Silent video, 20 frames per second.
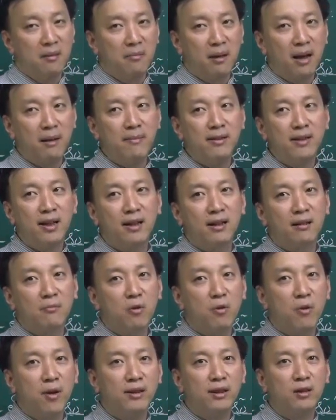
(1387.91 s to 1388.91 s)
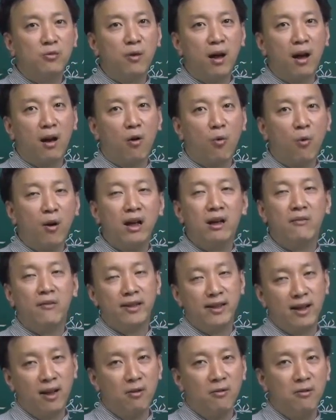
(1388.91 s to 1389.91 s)
và cái biết rằng mối quan hệ nhân quả có quan hệ
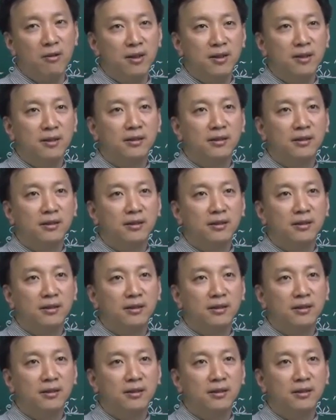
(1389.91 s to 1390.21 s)
với nhau